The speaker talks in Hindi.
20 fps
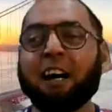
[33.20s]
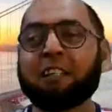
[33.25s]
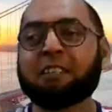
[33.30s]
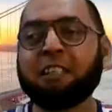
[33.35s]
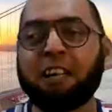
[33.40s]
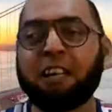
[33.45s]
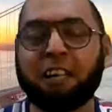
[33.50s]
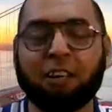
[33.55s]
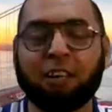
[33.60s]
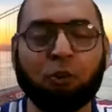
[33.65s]

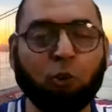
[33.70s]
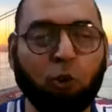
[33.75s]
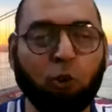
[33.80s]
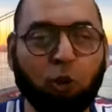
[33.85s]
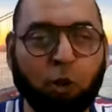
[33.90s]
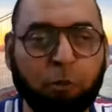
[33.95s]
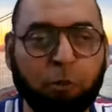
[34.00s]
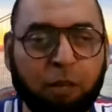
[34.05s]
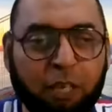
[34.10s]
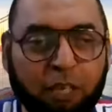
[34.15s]
आस्थाना
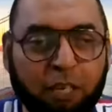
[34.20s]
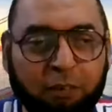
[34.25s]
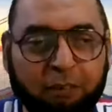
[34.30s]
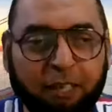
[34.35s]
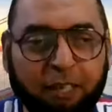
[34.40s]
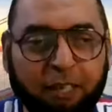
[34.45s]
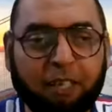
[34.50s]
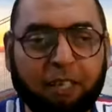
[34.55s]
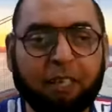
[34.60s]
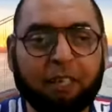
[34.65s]
खोल दो बड़ी
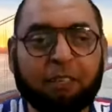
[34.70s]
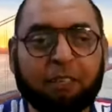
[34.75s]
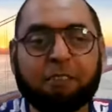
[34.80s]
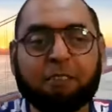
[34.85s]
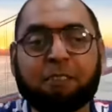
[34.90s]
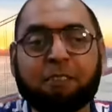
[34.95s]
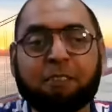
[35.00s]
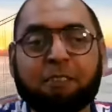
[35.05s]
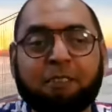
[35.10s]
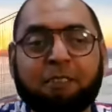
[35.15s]
कमाई है
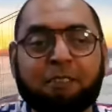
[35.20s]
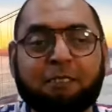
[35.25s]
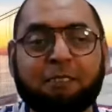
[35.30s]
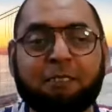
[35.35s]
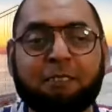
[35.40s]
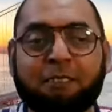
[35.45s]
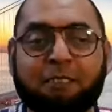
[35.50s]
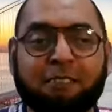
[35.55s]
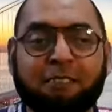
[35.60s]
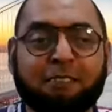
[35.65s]

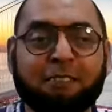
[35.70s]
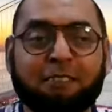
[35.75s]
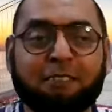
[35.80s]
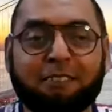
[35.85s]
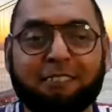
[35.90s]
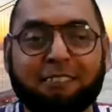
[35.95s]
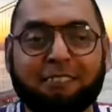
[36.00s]
कभी कभी